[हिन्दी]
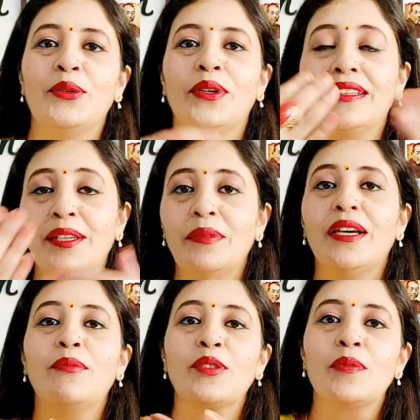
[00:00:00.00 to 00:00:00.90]
होगा तभी
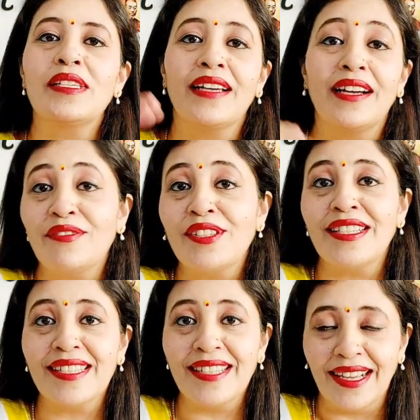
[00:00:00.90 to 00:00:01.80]
हम उसमें साफ़
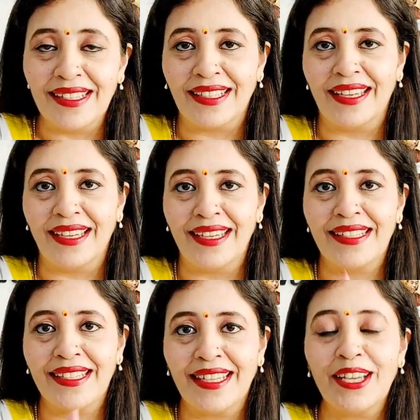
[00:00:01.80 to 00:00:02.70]
चीज़ डाल सकेंगे
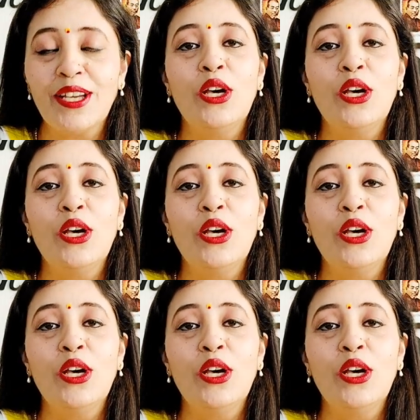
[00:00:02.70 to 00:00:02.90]
ठीक है